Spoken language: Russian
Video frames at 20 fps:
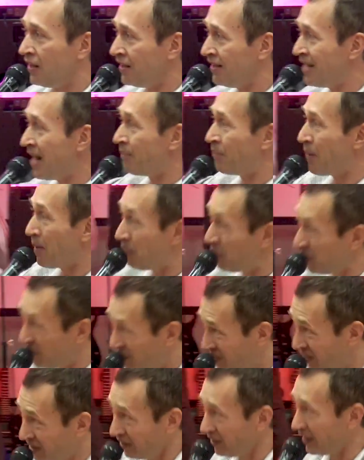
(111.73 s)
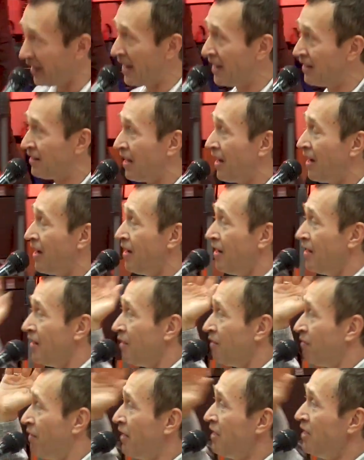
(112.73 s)
я победил это
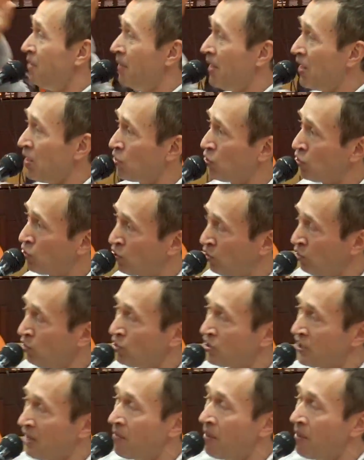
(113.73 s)
во имя Иисуса.